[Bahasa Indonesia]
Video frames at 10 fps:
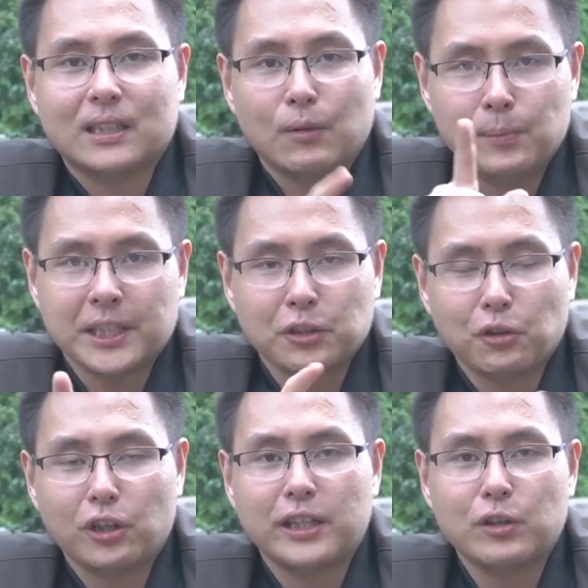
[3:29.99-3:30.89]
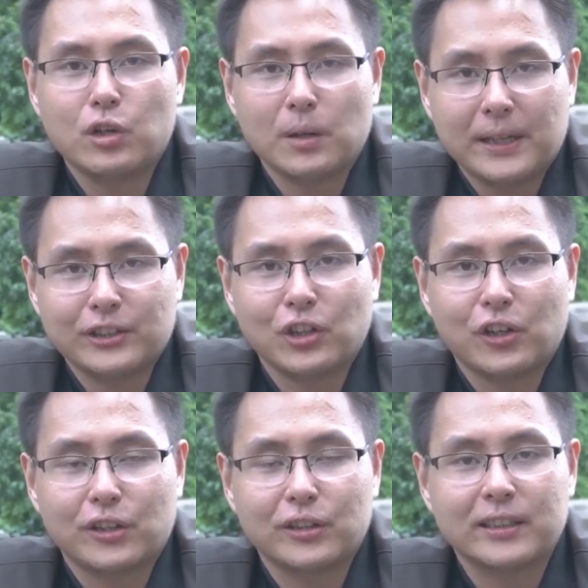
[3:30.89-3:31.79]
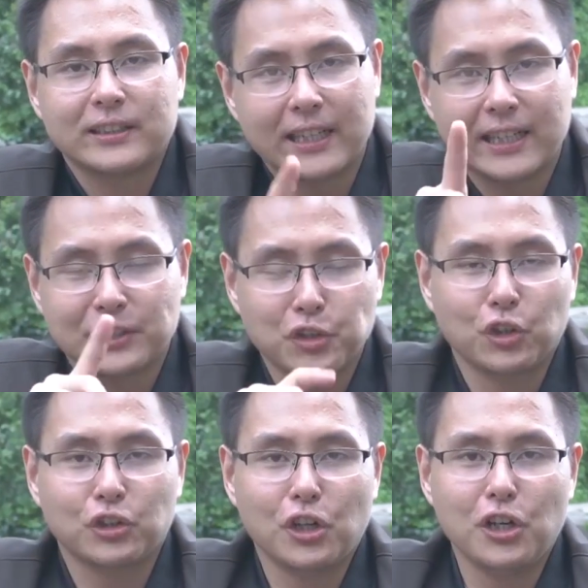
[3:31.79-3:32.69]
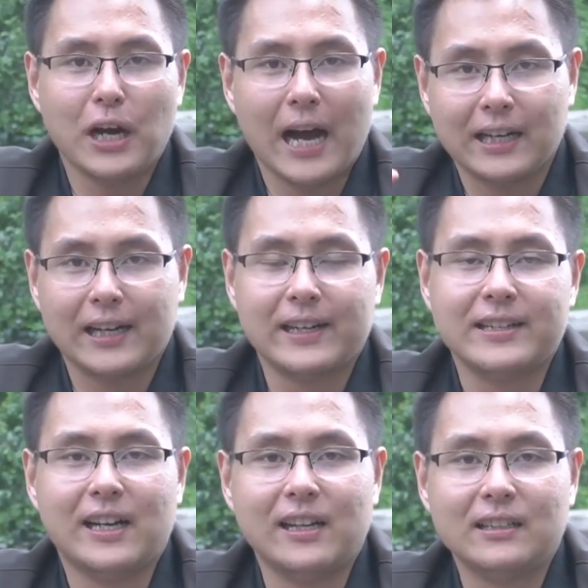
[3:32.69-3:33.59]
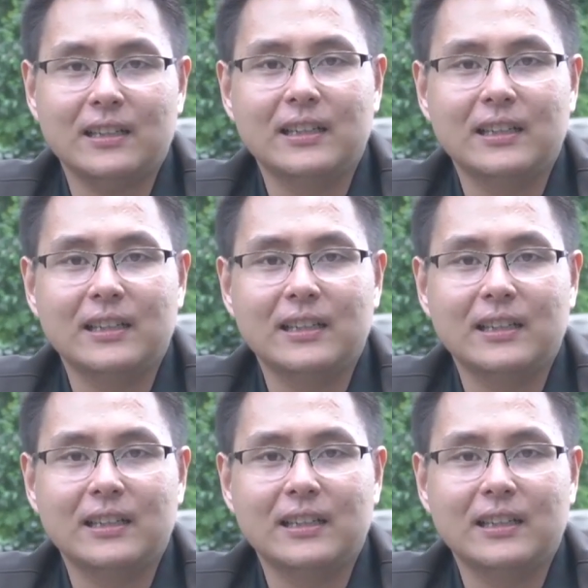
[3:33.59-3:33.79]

Kamu bisa download di Google Play Store. Saya kasih contoh anggaran yang